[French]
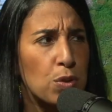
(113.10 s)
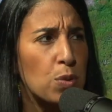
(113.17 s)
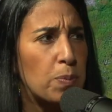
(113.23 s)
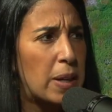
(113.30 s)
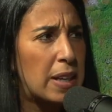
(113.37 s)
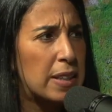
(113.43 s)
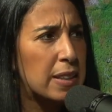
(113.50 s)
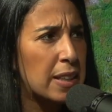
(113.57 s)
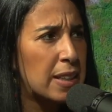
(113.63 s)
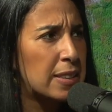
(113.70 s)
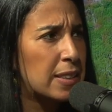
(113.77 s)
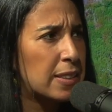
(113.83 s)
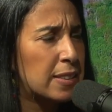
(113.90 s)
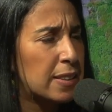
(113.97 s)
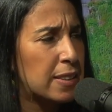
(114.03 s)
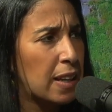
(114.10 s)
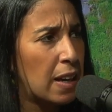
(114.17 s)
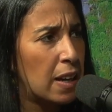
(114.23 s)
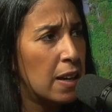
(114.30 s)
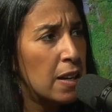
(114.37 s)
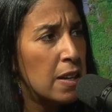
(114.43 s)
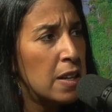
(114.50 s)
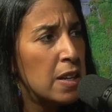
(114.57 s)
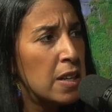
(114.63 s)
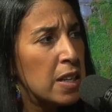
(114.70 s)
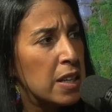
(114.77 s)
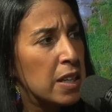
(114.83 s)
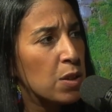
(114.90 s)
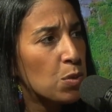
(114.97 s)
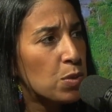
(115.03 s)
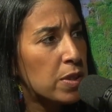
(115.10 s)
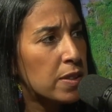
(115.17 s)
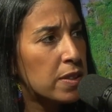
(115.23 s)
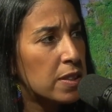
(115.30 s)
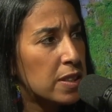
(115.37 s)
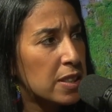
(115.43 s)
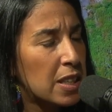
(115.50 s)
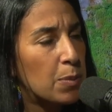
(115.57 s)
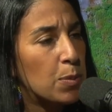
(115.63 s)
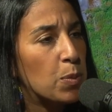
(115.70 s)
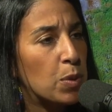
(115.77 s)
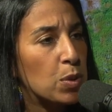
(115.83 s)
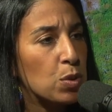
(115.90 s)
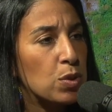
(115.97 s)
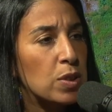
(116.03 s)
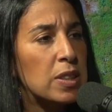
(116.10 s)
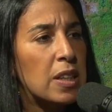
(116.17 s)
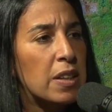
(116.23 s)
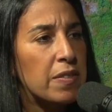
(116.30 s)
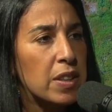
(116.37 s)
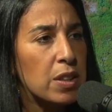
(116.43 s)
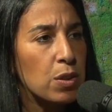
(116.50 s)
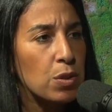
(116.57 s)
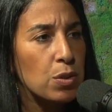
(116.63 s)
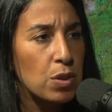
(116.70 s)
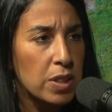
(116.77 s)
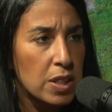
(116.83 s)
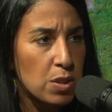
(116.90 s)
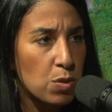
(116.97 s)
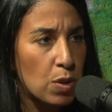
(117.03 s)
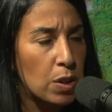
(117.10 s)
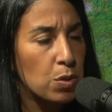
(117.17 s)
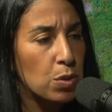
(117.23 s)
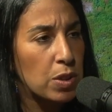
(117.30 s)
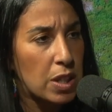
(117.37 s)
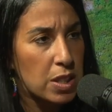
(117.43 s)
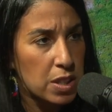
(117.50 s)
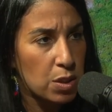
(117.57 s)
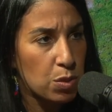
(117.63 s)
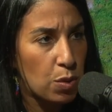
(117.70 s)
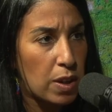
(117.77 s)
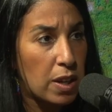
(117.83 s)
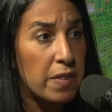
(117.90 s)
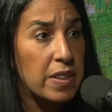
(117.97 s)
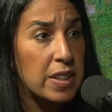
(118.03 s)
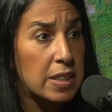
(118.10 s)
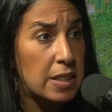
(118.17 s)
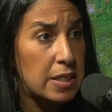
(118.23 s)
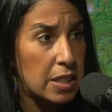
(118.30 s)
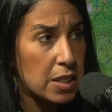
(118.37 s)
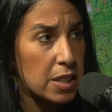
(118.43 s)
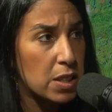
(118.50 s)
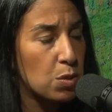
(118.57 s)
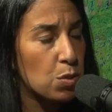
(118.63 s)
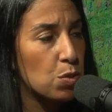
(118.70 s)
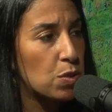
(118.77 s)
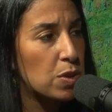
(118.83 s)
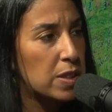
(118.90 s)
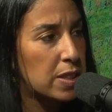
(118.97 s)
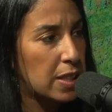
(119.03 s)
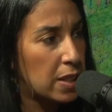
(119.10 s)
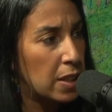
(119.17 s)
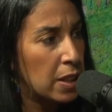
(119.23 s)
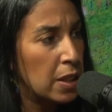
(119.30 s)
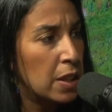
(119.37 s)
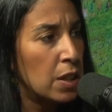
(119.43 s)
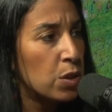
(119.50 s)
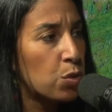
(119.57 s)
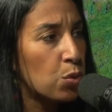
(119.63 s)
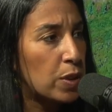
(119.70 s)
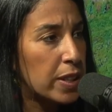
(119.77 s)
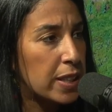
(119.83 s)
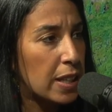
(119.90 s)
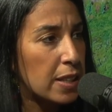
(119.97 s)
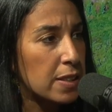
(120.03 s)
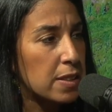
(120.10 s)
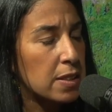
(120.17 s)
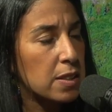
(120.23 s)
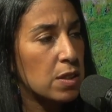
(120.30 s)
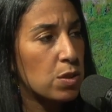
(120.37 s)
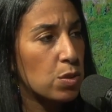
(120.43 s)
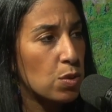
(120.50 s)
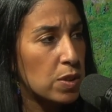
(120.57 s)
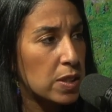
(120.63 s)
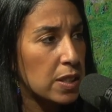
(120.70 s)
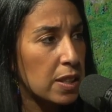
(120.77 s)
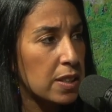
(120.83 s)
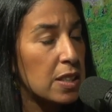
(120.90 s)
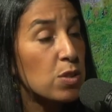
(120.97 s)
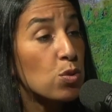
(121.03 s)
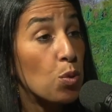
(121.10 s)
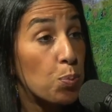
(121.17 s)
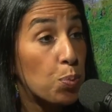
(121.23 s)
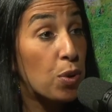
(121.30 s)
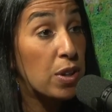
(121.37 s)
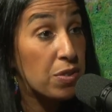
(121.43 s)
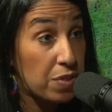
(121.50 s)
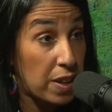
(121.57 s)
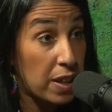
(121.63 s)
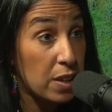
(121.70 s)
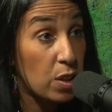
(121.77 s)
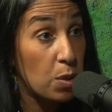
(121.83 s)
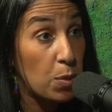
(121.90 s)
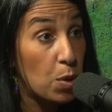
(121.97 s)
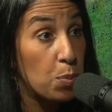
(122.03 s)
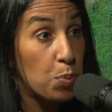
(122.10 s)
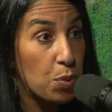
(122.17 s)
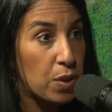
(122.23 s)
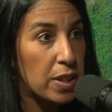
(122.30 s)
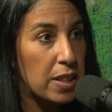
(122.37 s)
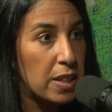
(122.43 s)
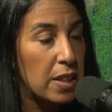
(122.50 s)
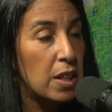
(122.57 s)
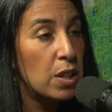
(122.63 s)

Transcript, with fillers: de maladresse, etc. Et on s'était dit qu'à un moment donné, avec euh, notre histoire, notre trajectoire, avec les liens qui nous unissaient tous les quatre, c'était de se dire qu'est-ce qu'on pourrait faire, comment on pourrait